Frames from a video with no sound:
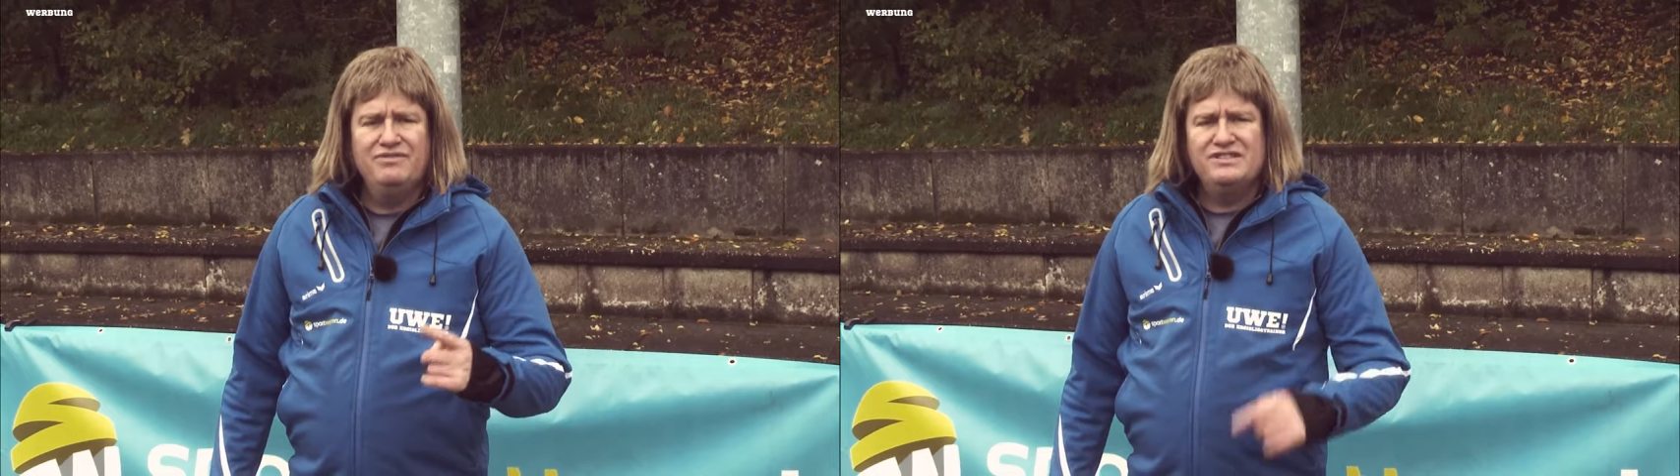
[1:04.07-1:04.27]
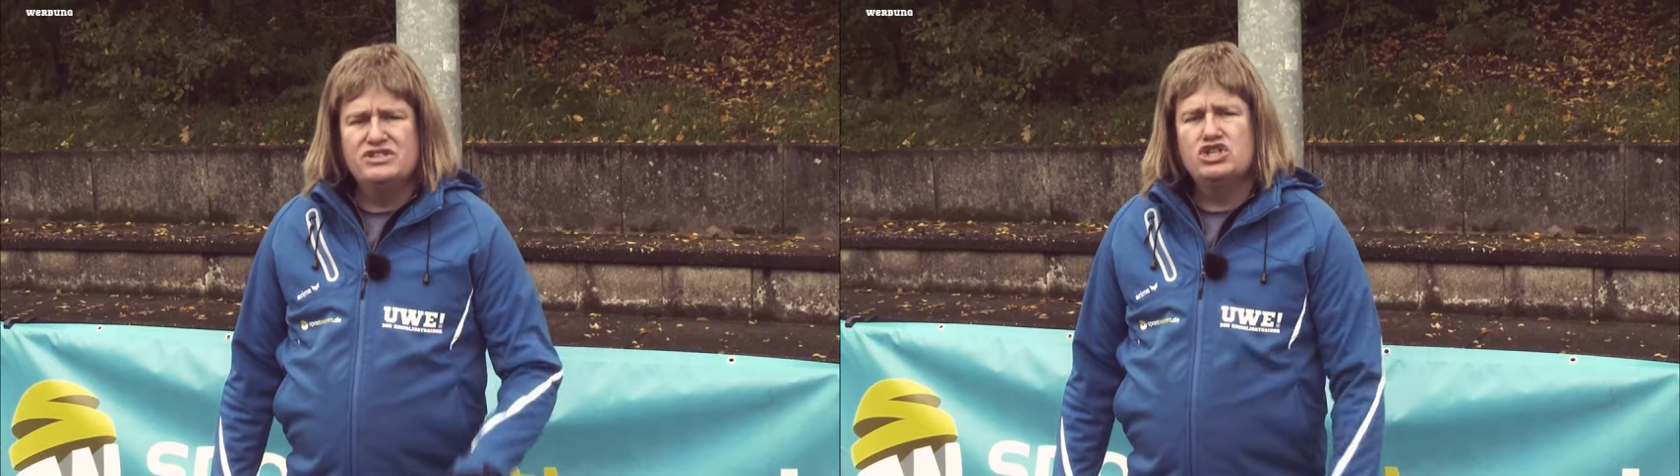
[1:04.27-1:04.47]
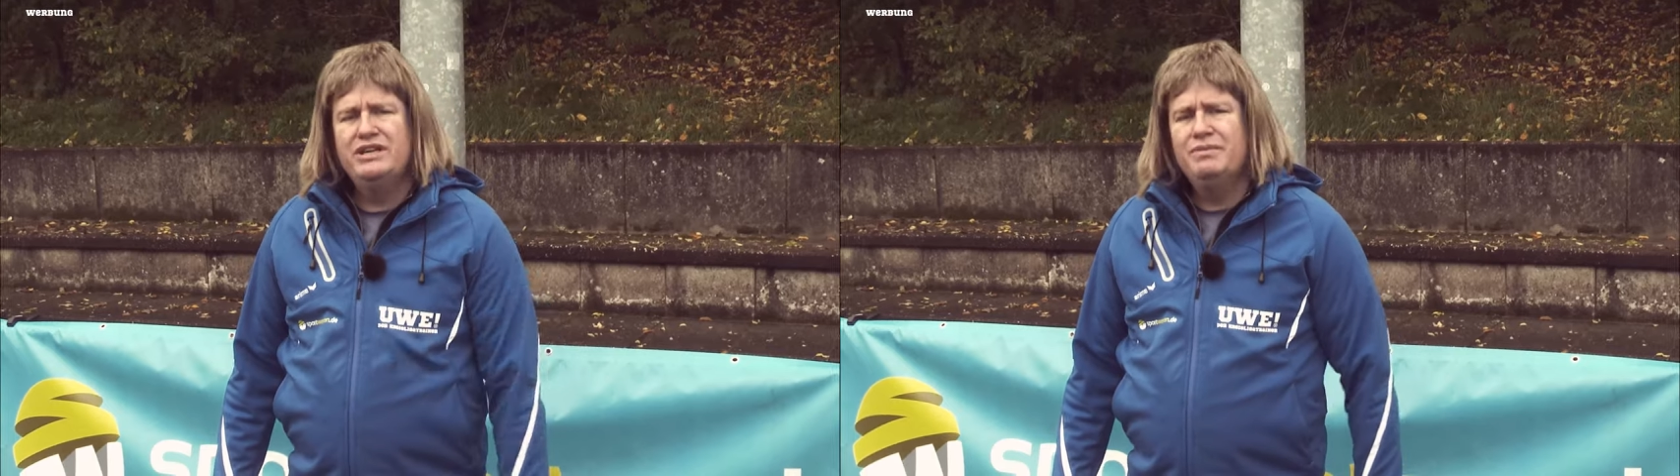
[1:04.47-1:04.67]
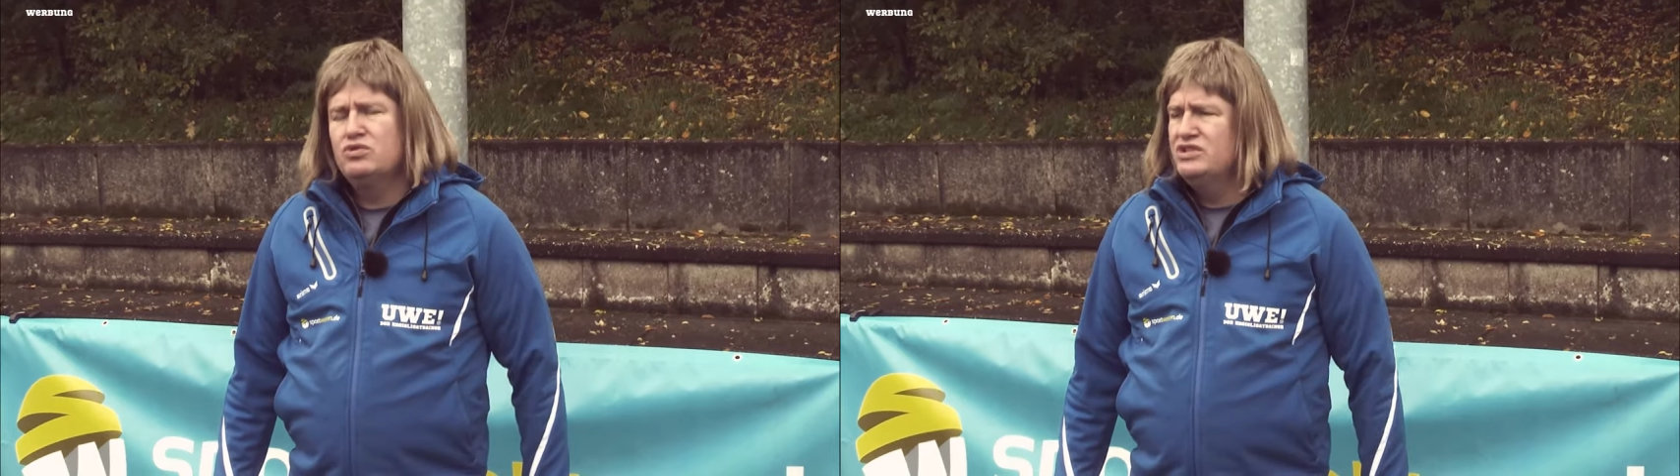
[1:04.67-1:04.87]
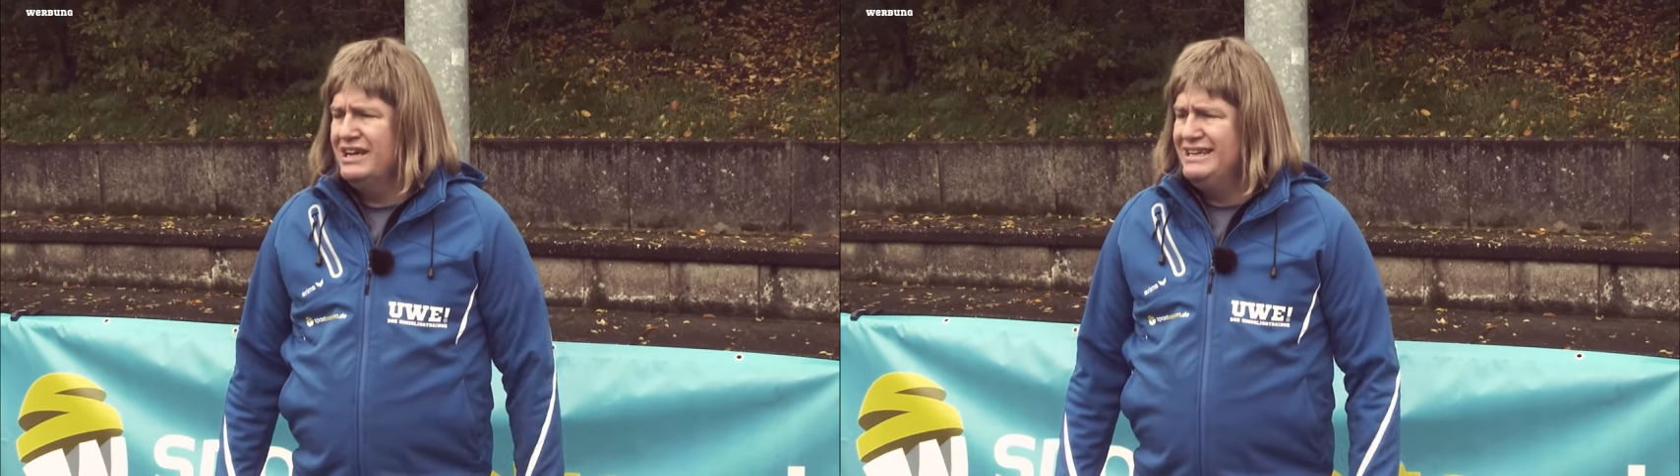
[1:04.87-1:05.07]
was versteht man
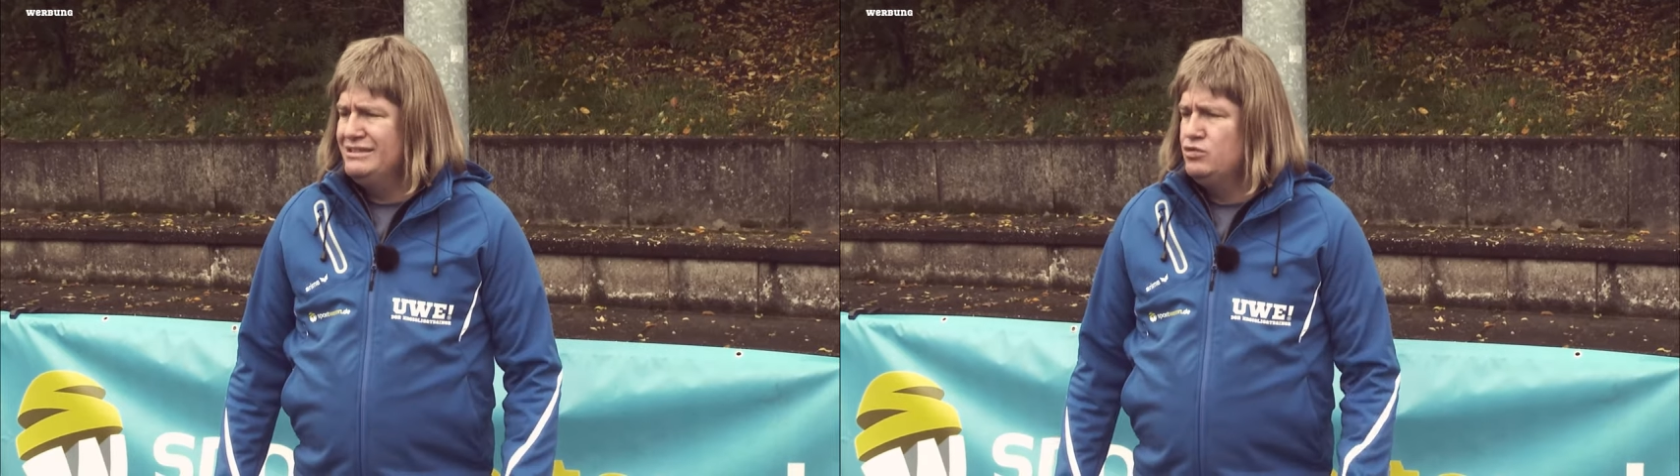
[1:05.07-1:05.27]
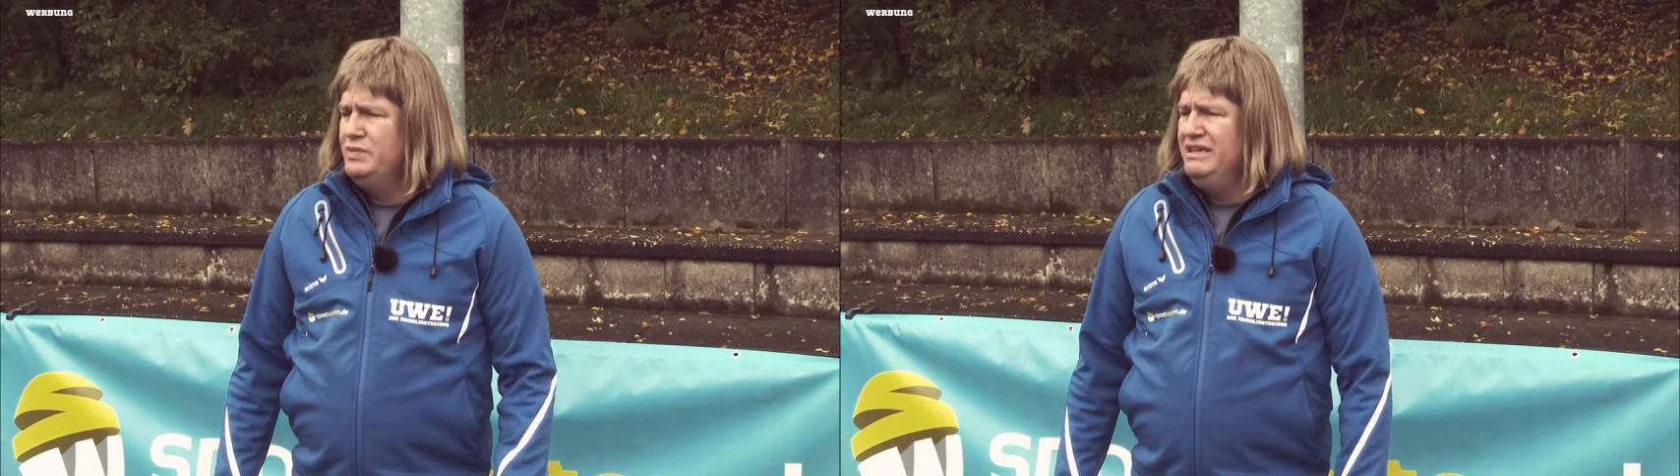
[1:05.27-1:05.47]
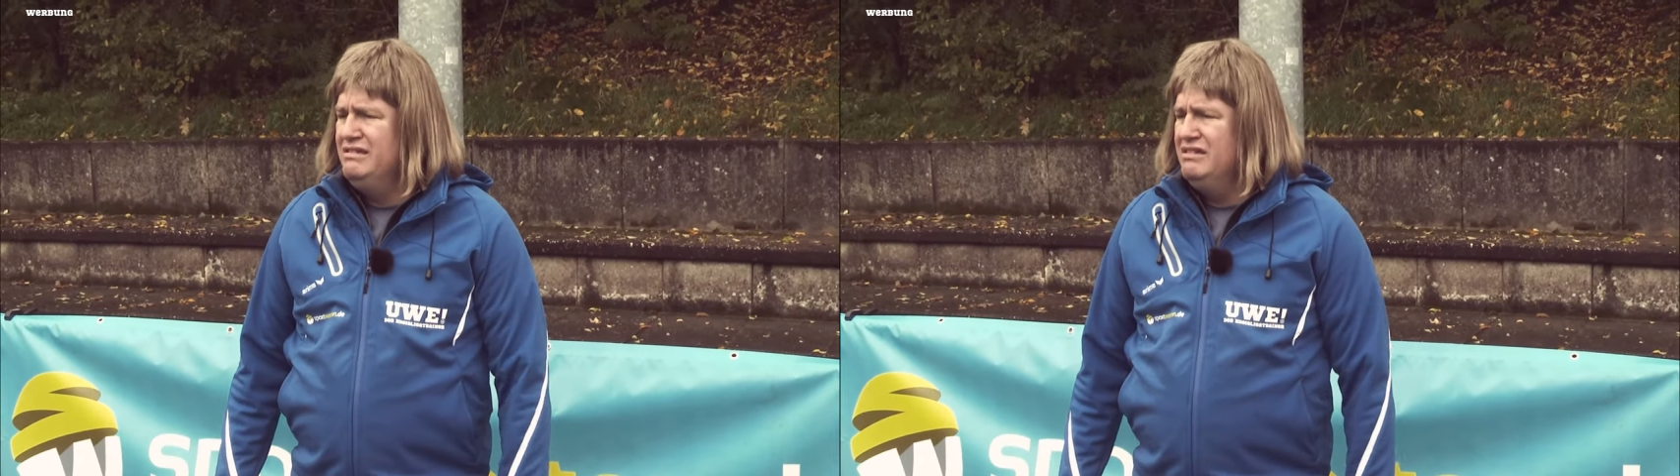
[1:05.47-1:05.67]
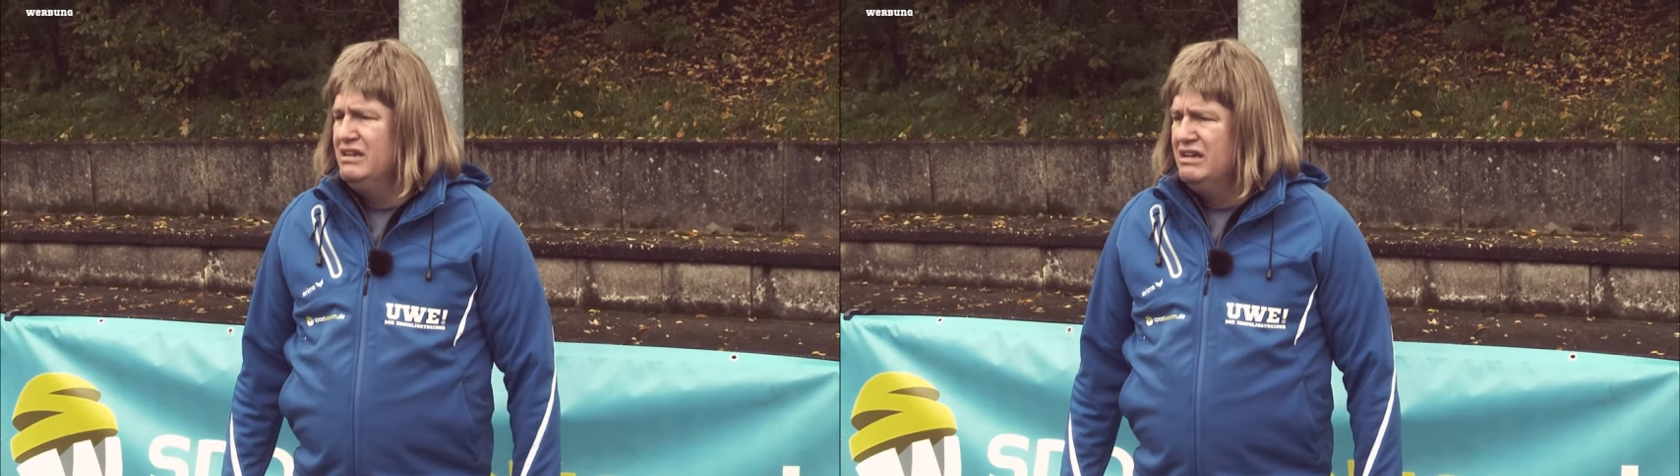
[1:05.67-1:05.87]
unter einer Turbine?